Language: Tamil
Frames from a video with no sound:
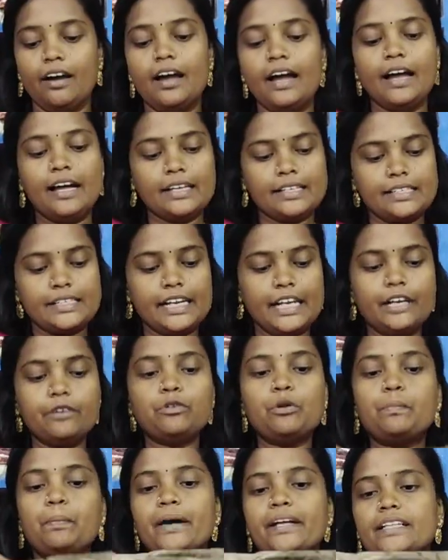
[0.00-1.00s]
தான்
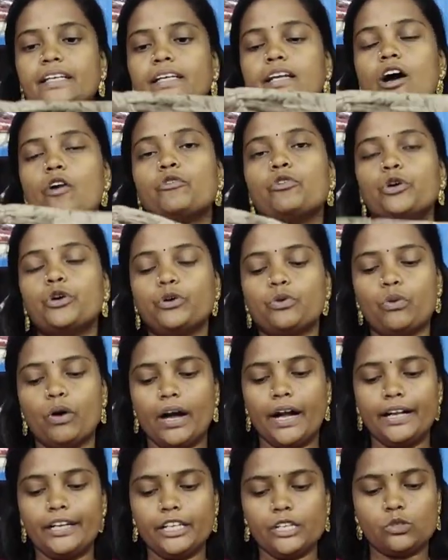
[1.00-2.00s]
ஸ்லீவும் பாத்தீங்கன்னா அவ்வளோ ஒரு
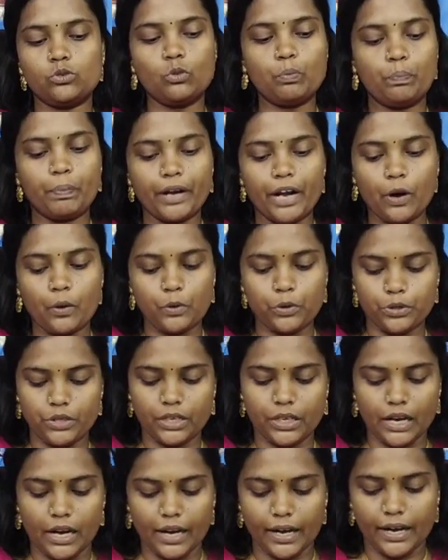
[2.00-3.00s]
குவாலிட்டி சூப்பரா
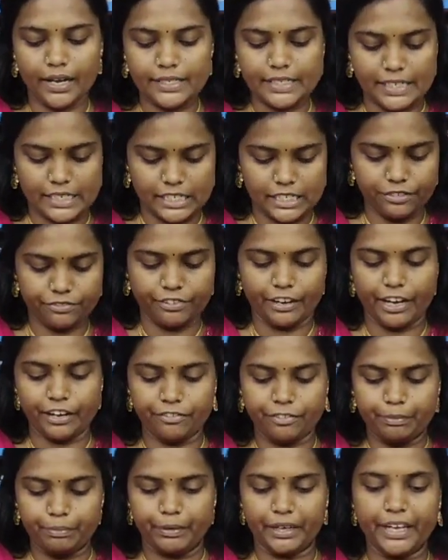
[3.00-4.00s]
கொடுத்துருக்காங்க ஜஸ்ட்
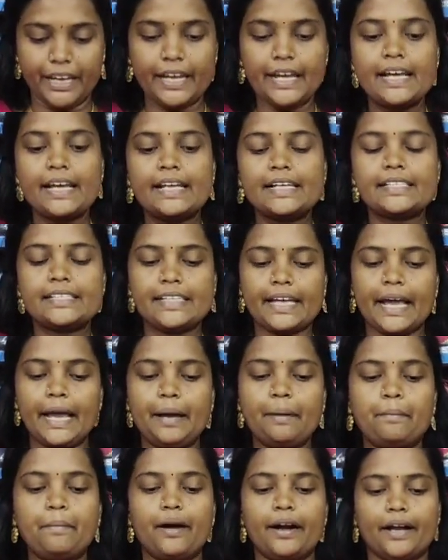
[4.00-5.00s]
ஃபைவ் ஃபிஃப்டி
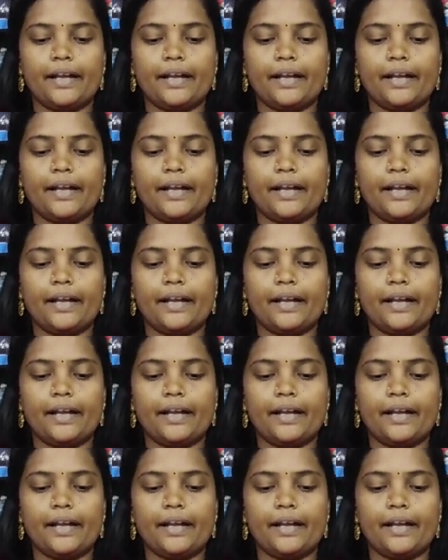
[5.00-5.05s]
சேம்